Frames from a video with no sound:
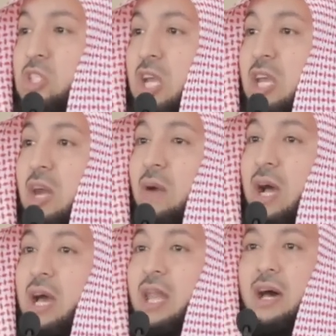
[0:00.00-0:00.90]
Так же,
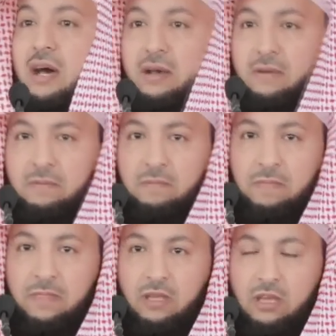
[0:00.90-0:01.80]
как Всевышний Аллах
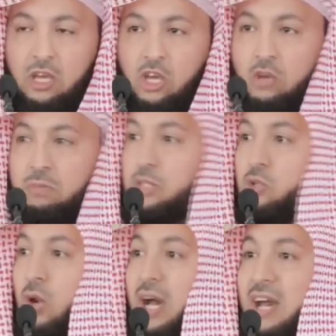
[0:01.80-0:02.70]
повелел нам
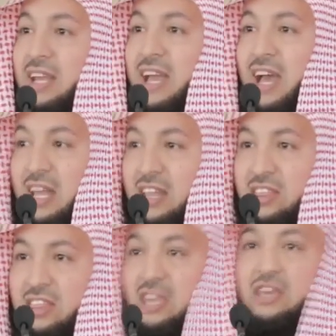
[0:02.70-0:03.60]
спрашивать обладателей
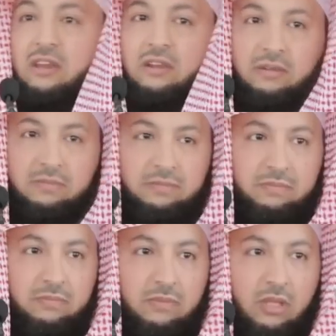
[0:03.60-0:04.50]
напоминания
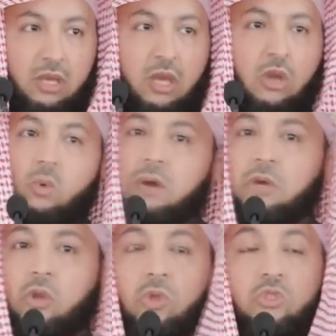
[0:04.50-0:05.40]

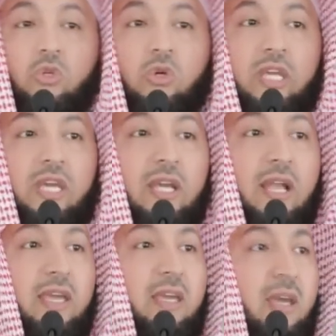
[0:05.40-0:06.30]
и обращаться к
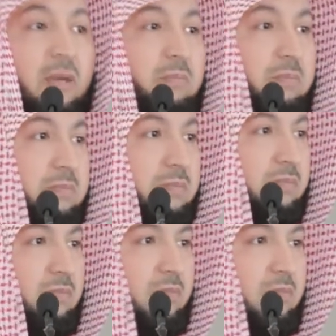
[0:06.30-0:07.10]
ним с вопросами,